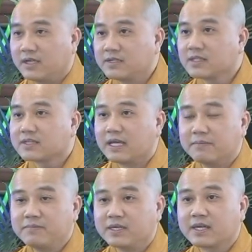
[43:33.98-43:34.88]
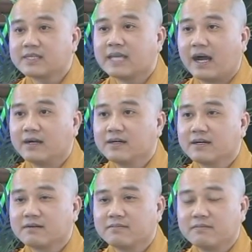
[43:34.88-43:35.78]
Những cái tiệm, những cái chợ
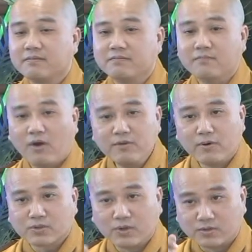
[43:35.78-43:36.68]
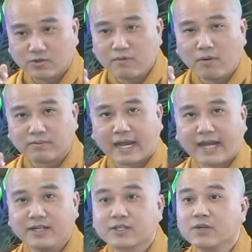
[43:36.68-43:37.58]
á, mỗi một tuần có một
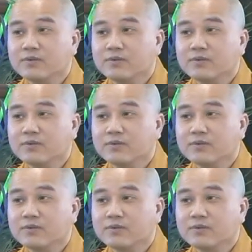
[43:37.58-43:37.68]
ngày